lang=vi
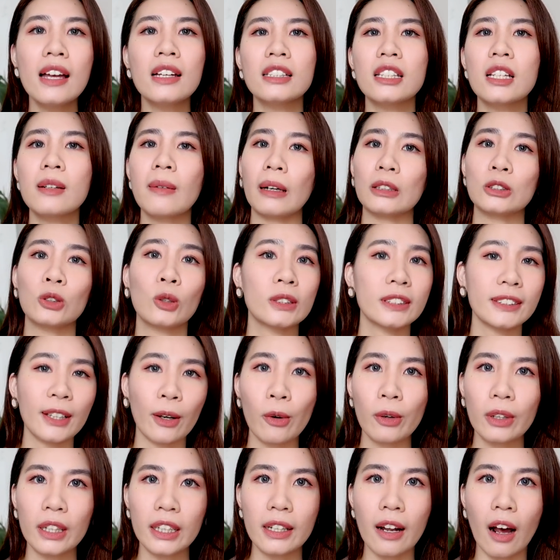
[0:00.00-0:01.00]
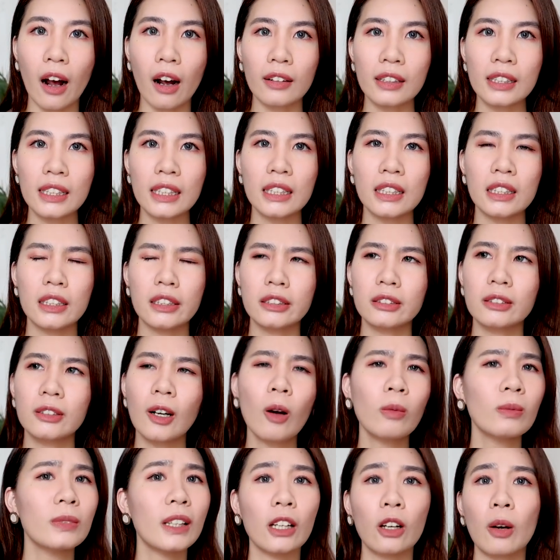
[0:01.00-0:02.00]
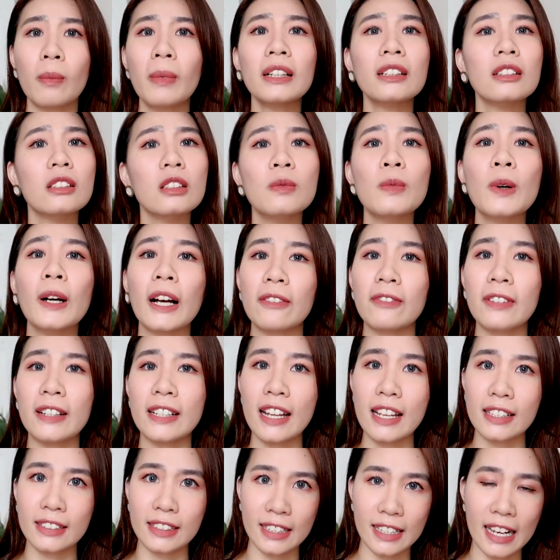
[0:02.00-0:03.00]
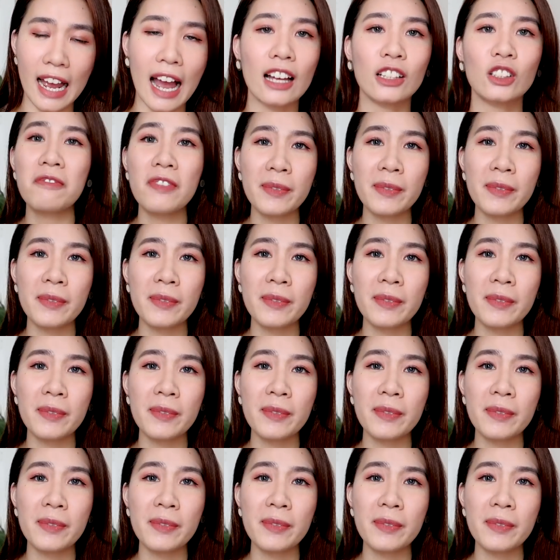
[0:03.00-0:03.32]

nhưng mà rồi sau khi đó thì không thấy có bất cứ một cái vấn đề gì cả.